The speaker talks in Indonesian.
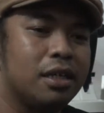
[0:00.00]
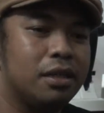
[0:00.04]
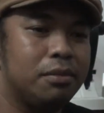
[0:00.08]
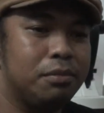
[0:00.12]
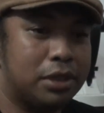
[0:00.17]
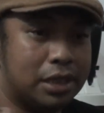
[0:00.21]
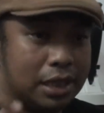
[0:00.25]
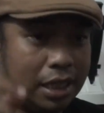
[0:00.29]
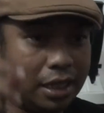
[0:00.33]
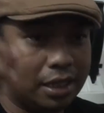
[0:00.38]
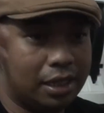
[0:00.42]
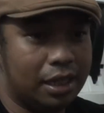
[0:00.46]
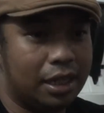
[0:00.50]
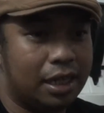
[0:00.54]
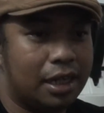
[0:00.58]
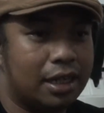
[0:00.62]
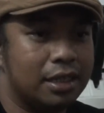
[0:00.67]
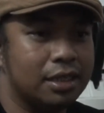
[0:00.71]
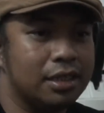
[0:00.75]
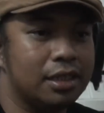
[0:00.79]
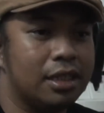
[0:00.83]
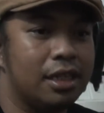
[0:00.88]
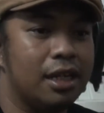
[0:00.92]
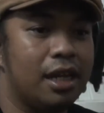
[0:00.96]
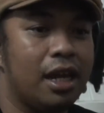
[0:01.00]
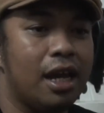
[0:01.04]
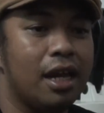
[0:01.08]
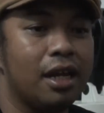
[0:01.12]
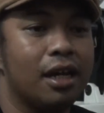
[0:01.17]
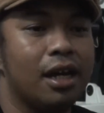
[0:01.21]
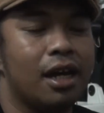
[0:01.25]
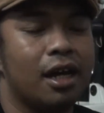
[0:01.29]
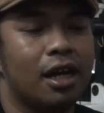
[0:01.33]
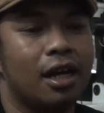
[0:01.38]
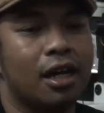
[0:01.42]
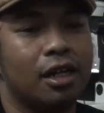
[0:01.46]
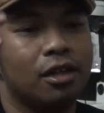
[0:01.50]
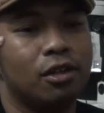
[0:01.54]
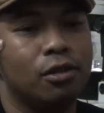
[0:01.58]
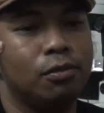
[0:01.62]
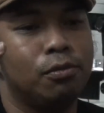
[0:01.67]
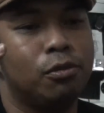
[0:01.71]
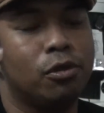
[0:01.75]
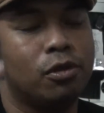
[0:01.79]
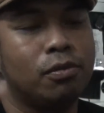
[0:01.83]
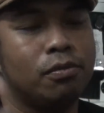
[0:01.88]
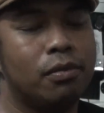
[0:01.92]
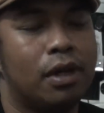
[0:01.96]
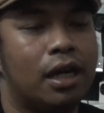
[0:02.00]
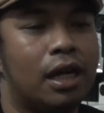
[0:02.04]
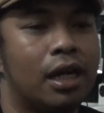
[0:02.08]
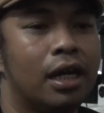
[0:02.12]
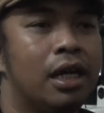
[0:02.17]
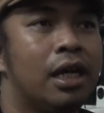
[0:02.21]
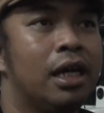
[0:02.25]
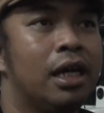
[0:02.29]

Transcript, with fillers: Misalnya kan Sri Lanka atau Burma.